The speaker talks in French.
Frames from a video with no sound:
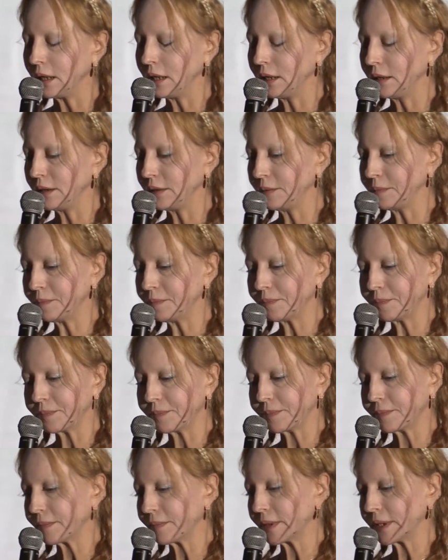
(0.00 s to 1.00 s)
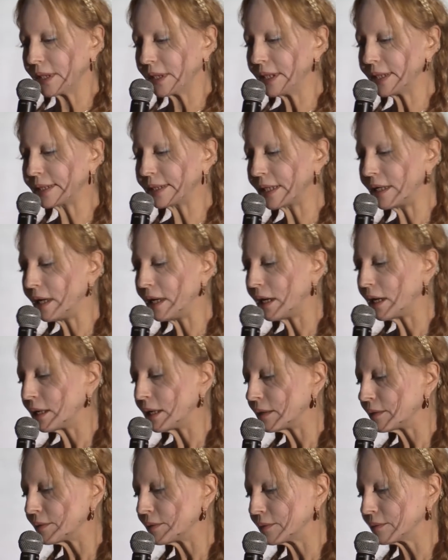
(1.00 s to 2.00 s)
Euh, il était
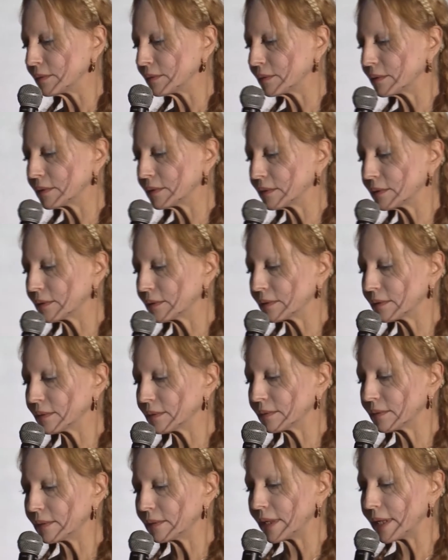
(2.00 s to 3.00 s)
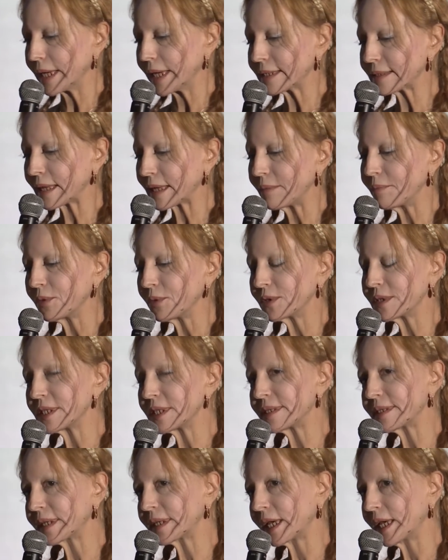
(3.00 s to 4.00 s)
là extrêmement
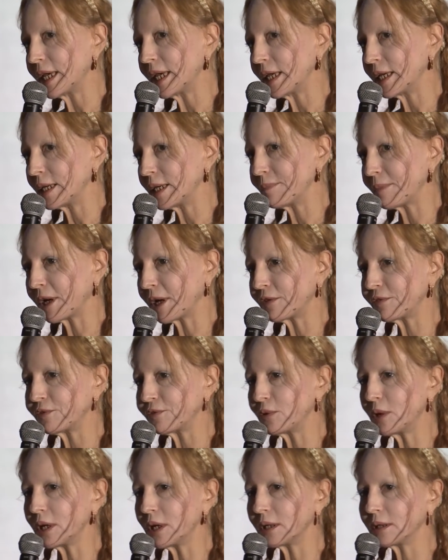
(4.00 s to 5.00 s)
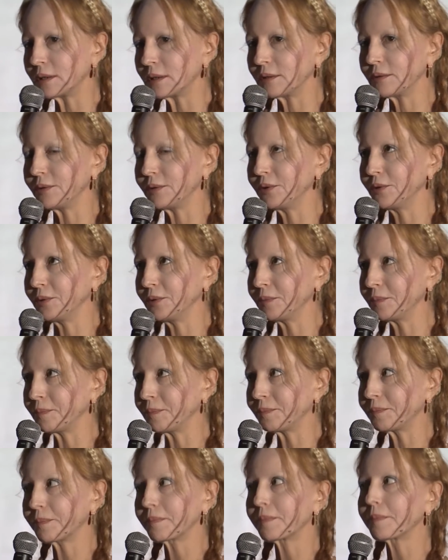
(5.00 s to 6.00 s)
discret et parfois euh,
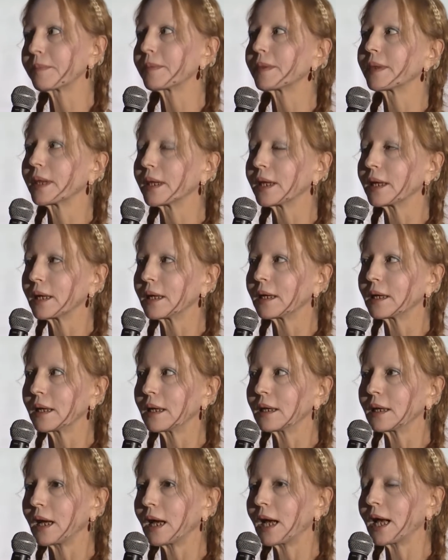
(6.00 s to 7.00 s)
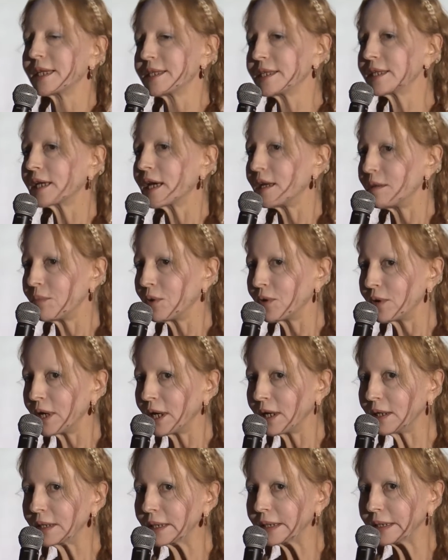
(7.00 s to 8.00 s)
radicalement
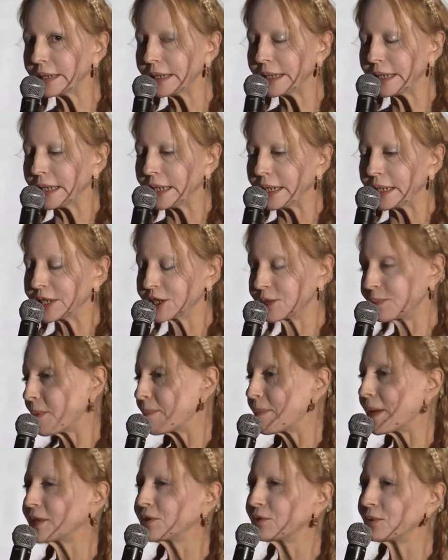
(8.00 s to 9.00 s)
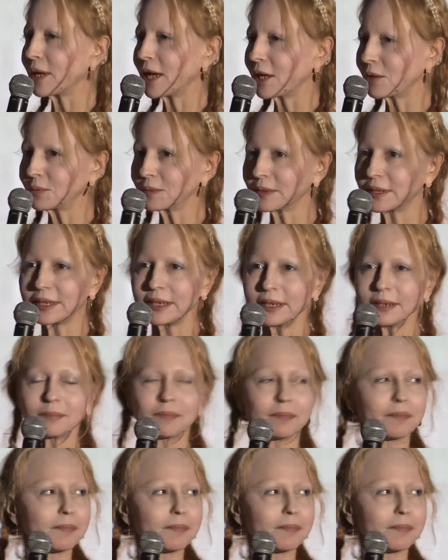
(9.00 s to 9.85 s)
là. Et je ne peux pas tout raconter,